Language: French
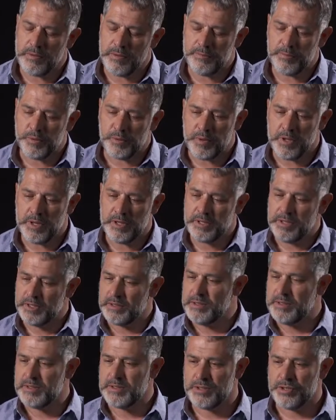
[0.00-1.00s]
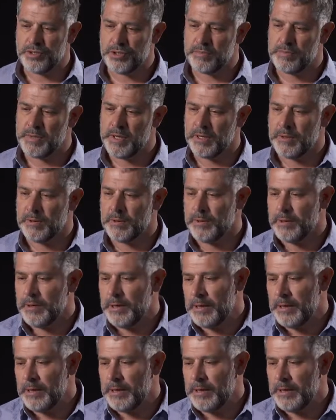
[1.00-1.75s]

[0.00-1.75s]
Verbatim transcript: mais pour moi la technique c'est jamais euh,